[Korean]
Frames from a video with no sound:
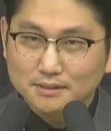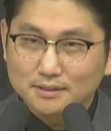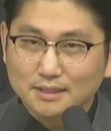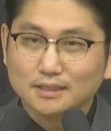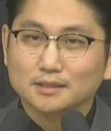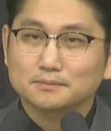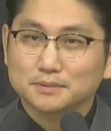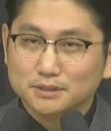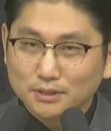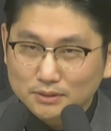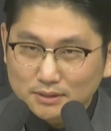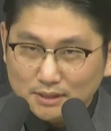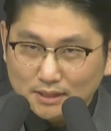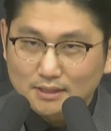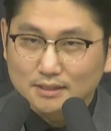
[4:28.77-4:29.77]
내가
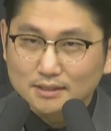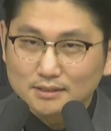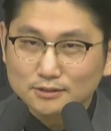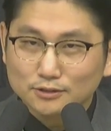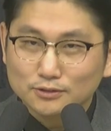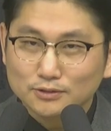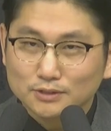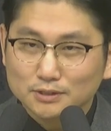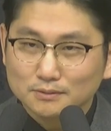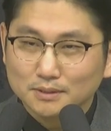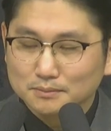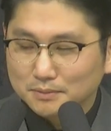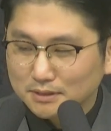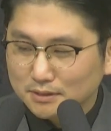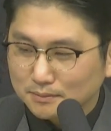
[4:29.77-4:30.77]
믿었다라는 것도 있지만
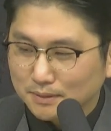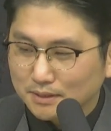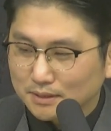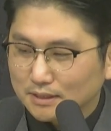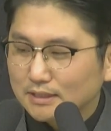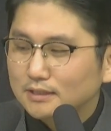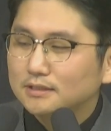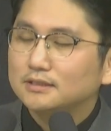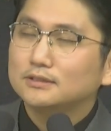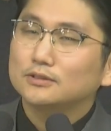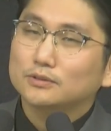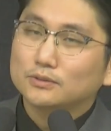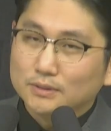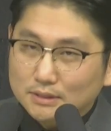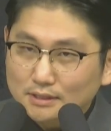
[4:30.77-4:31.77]
믿음에 이르는
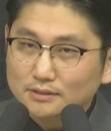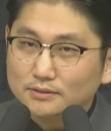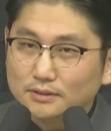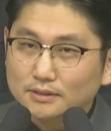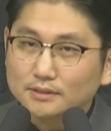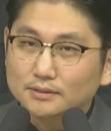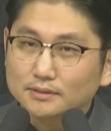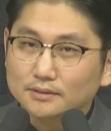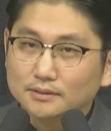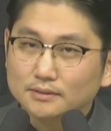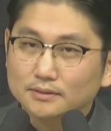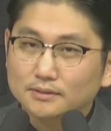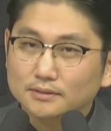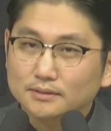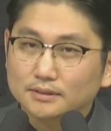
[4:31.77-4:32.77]
것도 있다는 거예요.
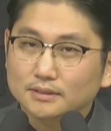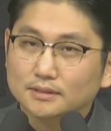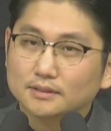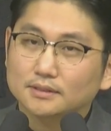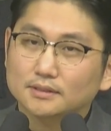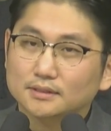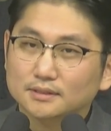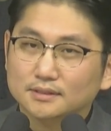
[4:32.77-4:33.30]
네.